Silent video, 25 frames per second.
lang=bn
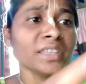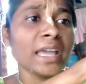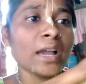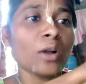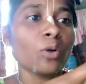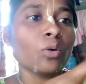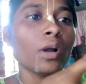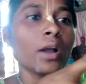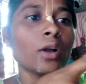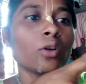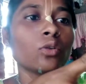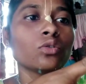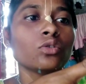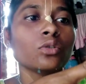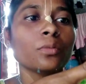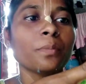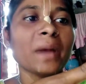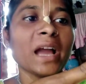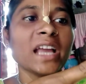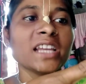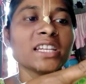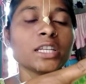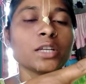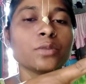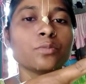দেখো এখনও
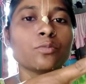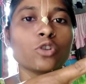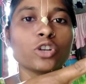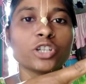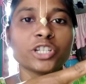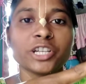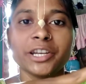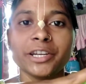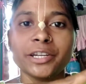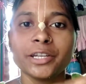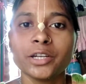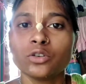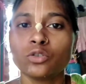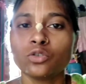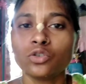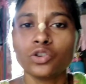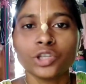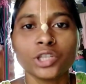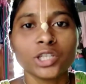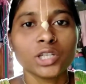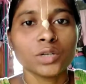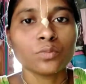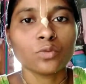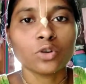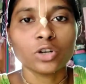পাশে মশারিটাও
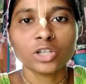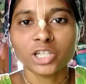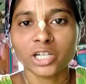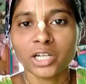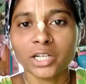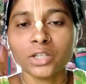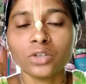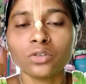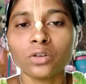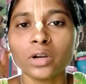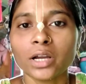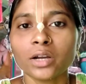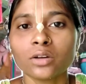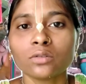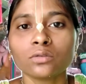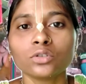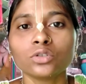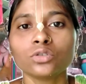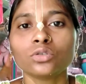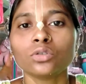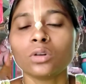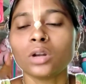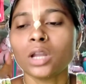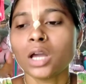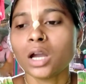রয়েছে মশারিও এখনও
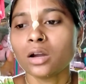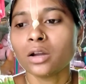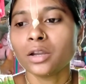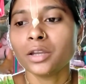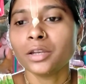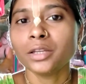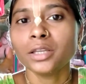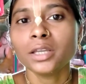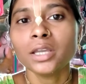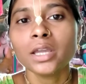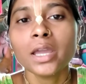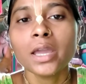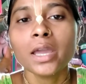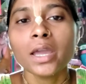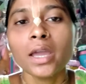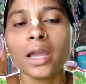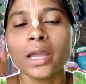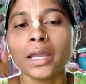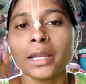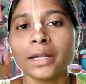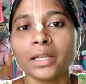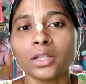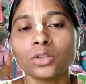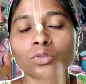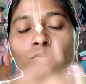তোলা হয়নি
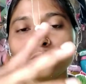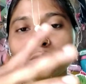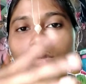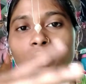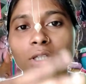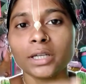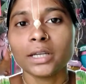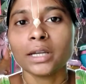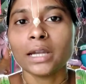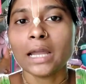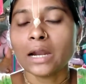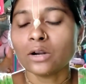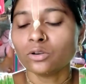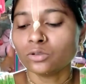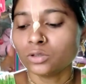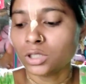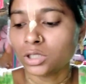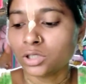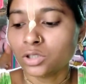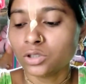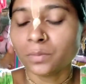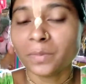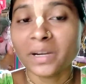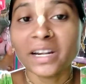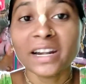এটা তুলতে গেলে আরও
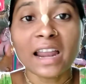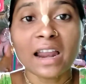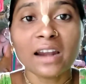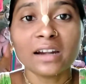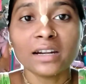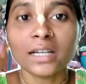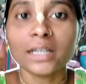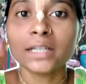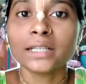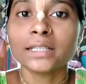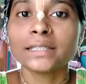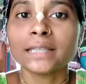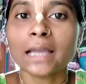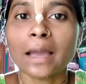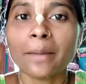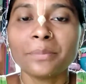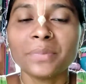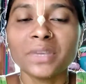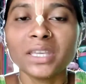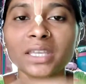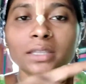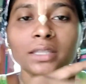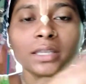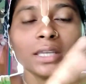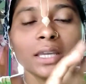দেরি যাবে রান্নাটা
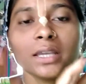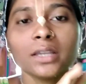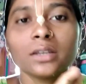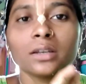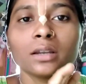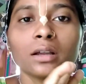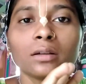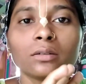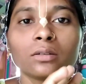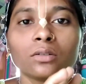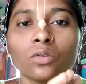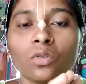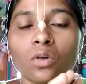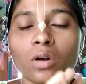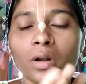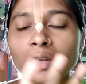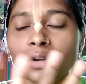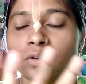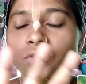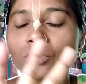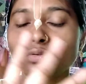চাপিয়ে দিয়ে ঘরের